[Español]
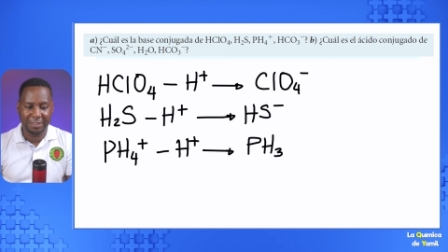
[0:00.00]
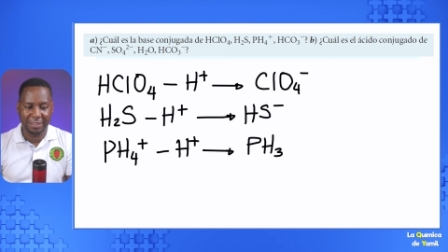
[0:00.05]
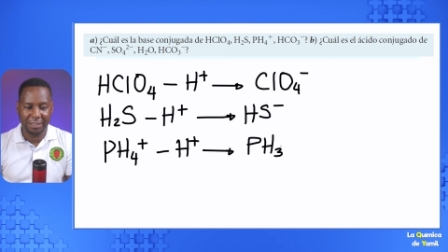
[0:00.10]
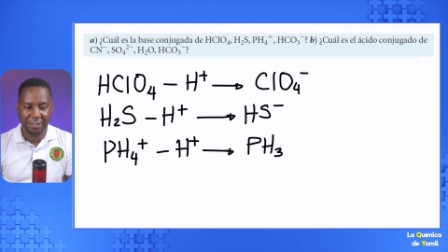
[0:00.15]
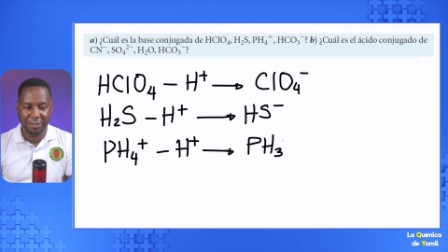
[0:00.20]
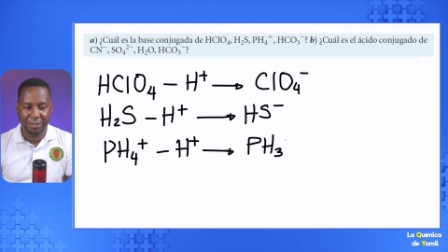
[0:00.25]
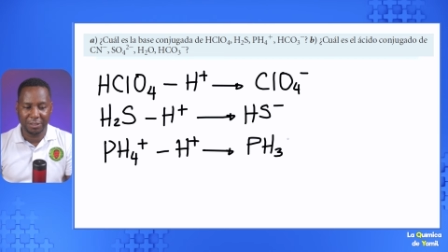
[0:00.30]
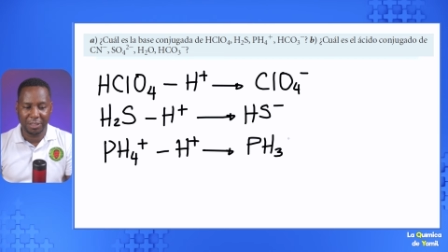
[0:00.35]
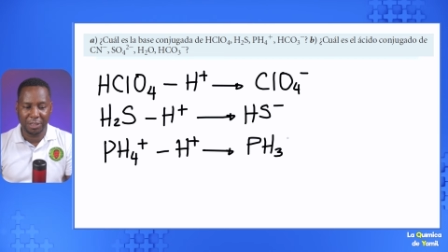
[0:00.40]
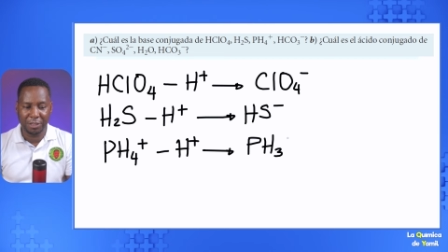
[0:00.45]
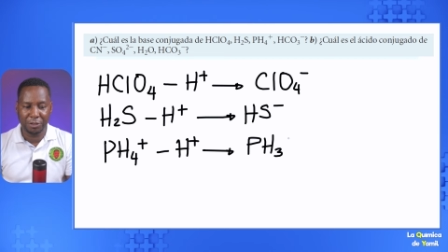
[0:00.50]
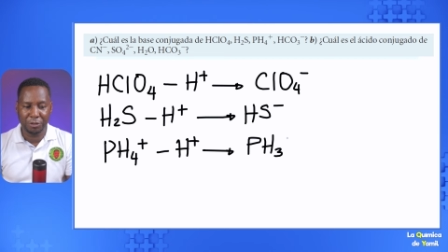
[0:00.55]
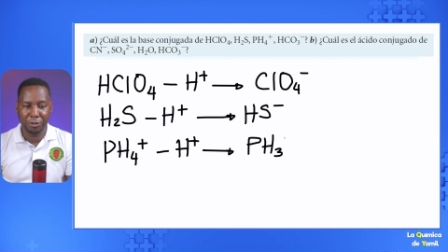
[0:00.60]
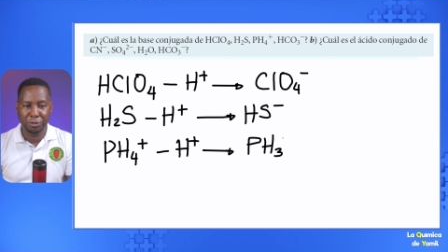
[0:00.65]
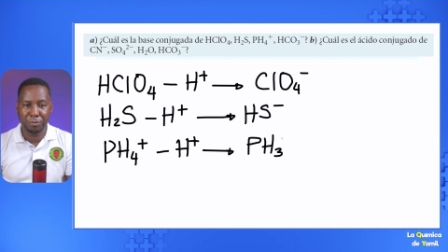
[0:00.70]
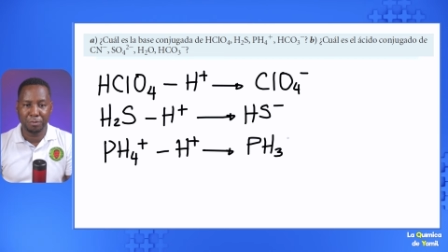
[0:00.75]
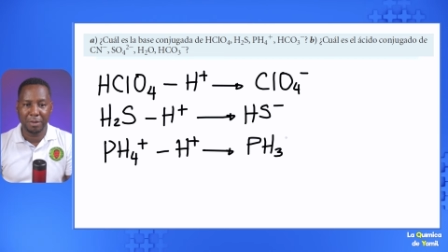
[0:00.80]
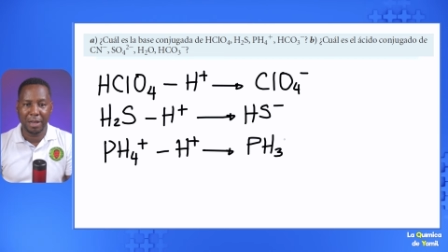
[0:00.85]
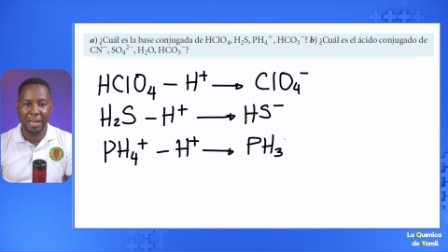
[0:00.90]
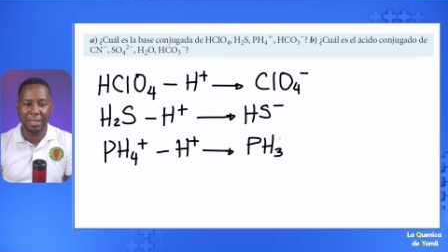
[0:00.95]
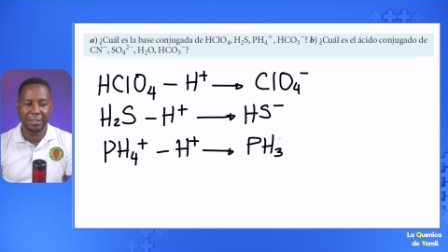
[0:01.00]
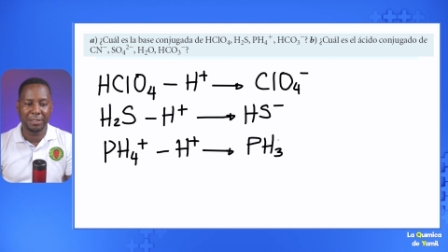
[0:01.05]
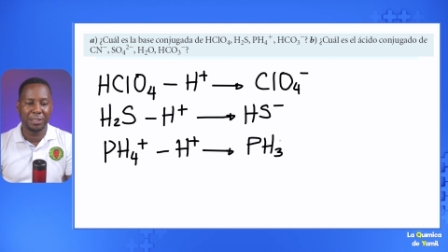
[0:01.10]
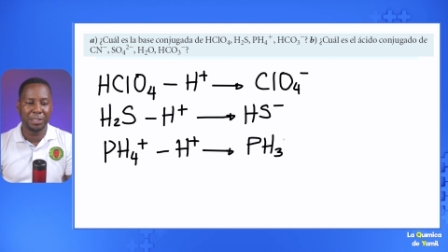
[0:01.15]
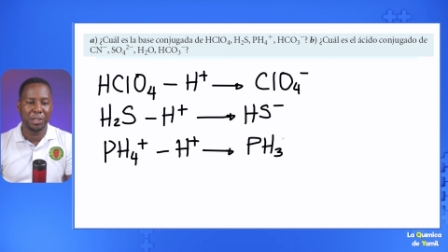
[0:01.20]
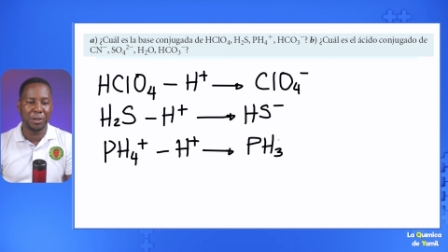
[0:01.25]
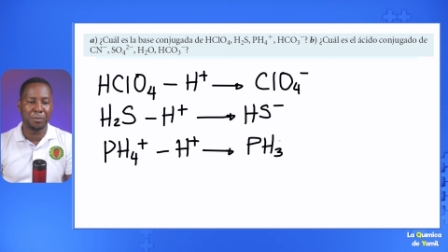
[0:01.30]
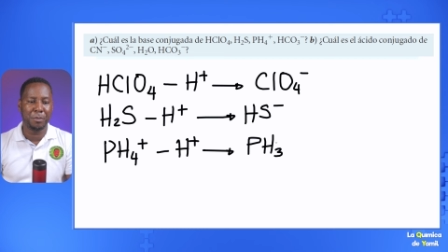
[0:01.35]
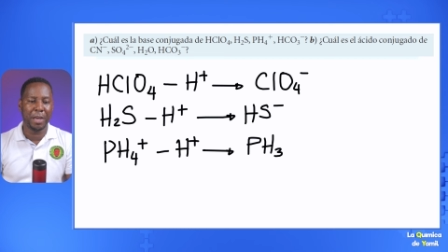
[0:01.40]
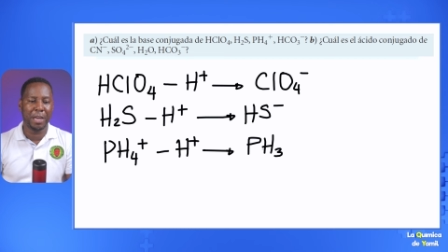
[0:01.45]
sin signos más
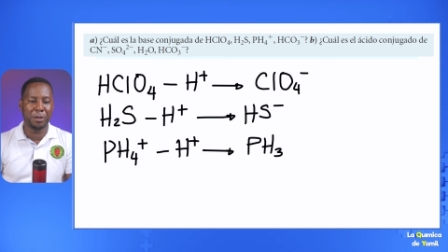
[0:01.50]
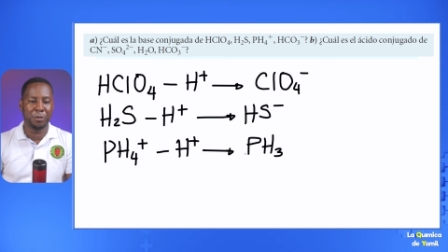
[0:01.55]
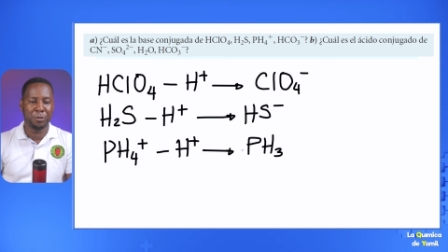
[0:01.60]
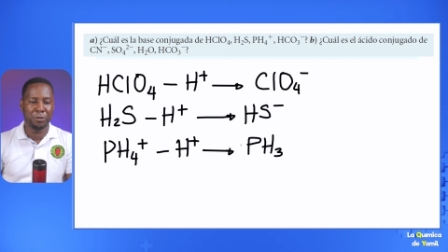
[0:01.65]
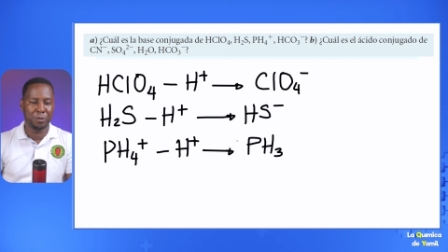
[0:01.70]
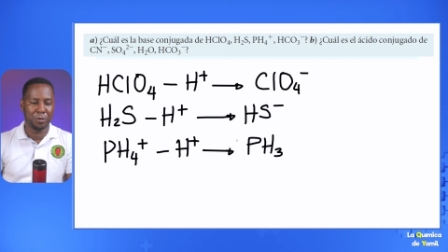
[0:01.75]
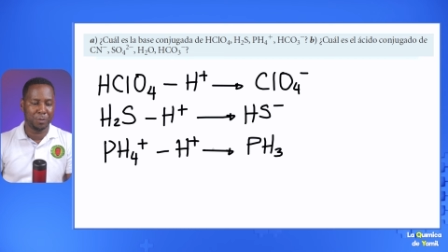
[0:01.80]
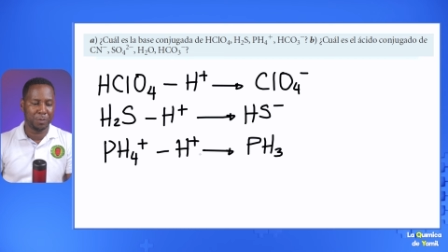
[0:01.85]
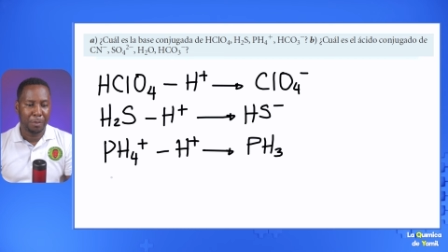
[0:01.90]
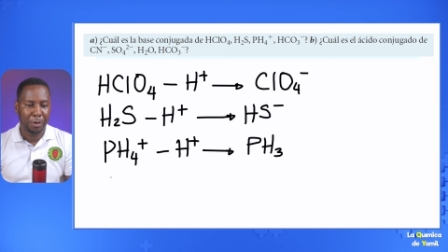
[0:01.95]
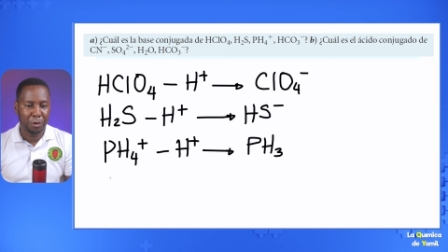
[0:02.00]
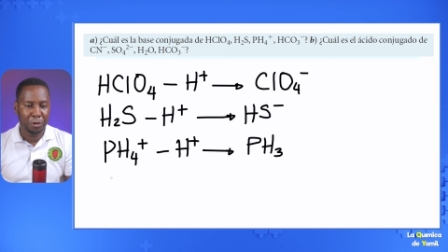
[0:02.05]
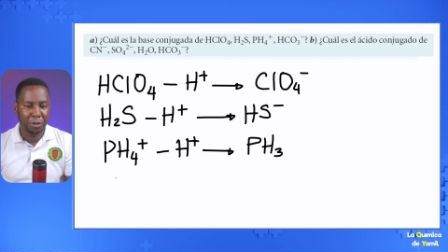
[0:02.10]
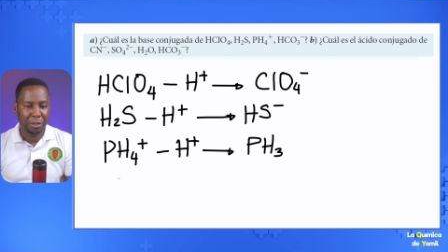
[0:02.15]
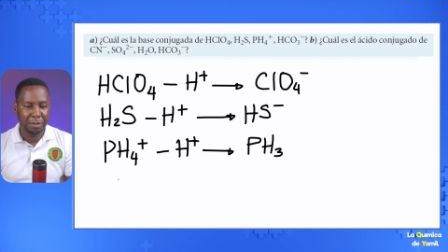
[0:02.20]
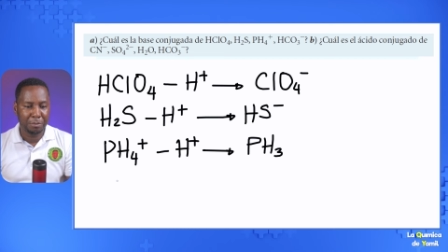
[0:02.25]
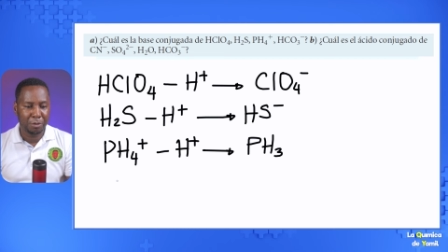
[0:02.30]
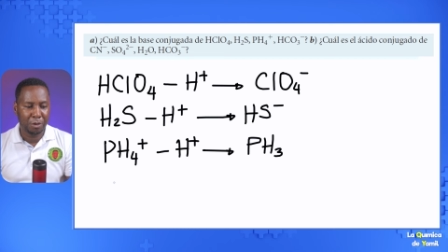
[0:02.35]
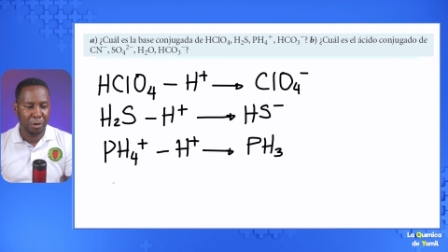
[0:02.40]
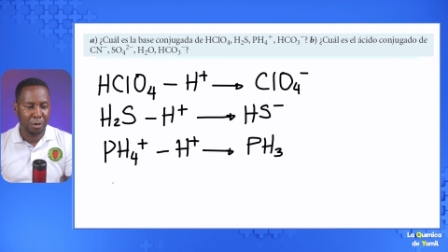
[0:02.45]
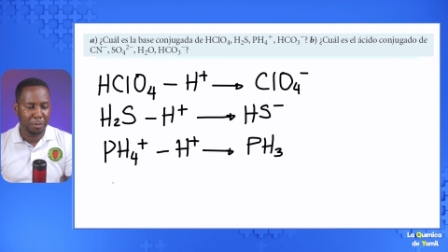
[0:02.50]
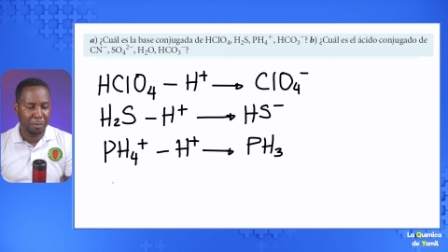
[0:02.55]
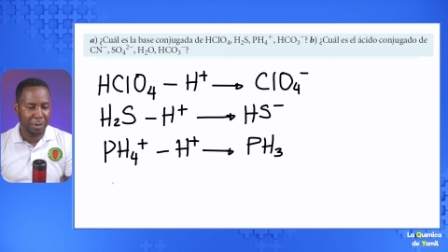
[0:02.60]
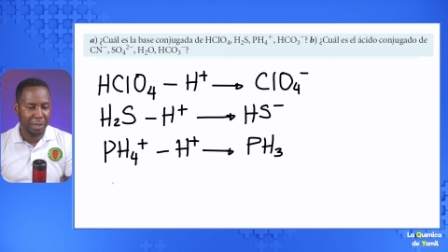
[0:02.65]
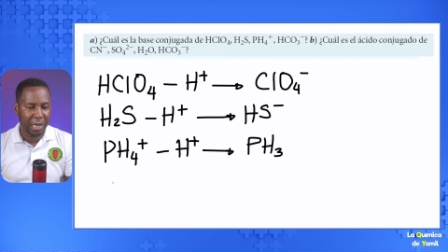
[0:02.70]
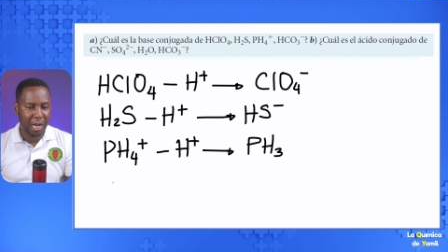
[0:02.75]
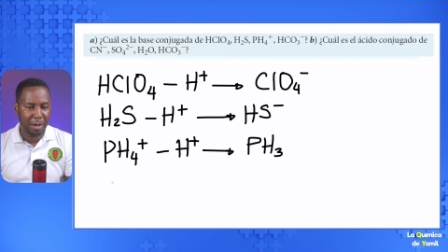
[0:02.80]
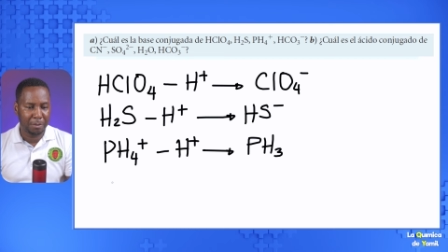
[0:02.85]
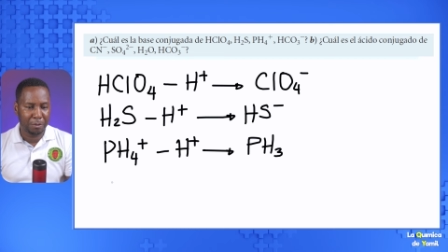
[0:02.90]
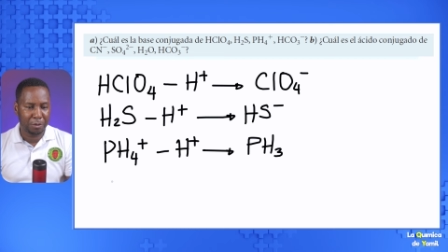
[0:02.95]
ni menos. Por último,
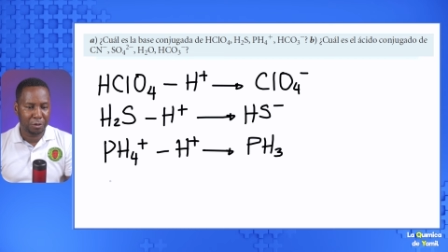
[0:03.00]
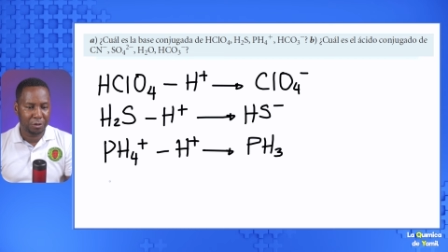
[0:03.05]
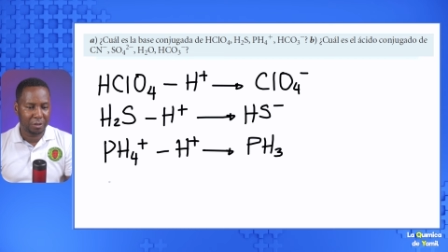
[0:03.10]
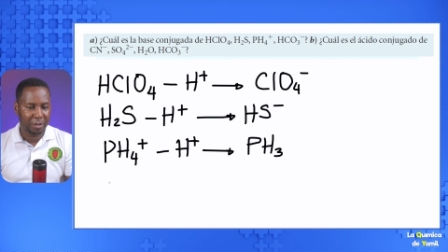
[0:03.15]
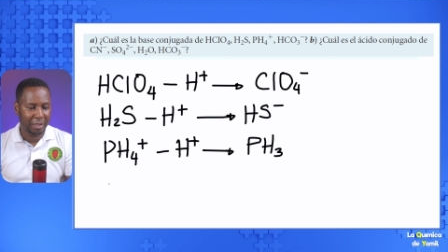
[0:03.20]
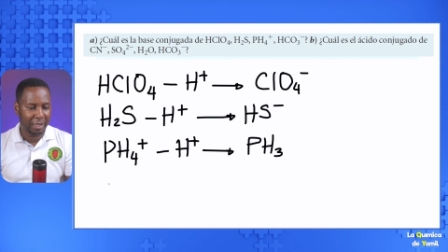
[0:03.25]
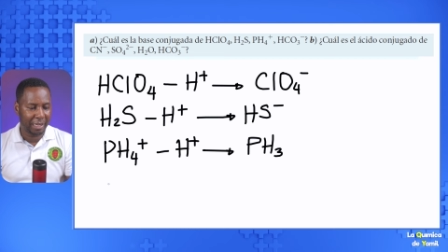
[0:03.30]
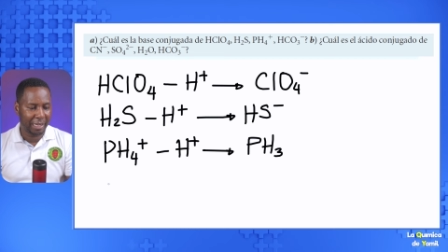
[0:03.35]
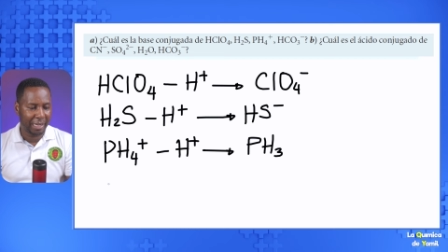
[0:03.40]
miramos